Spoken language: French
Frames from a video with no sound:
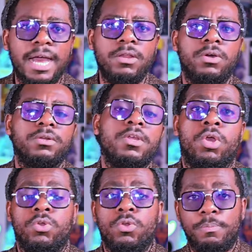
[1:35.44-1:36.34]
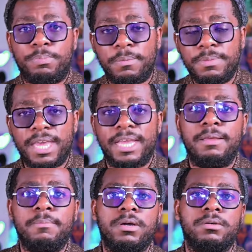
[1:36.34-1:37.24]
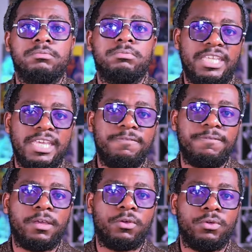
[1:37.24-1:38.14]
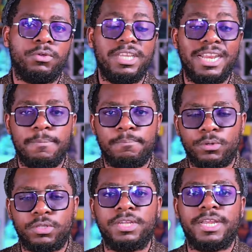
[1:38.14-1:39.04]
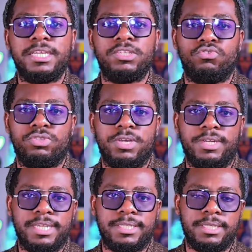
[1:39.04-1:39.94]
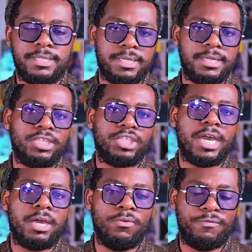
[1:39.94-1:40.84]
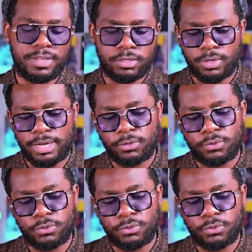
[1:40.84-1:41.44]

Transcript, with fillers: Alors, le premier élément qui fait qu'il est important d'aller étudier en Asie, c'est déjà le fait que les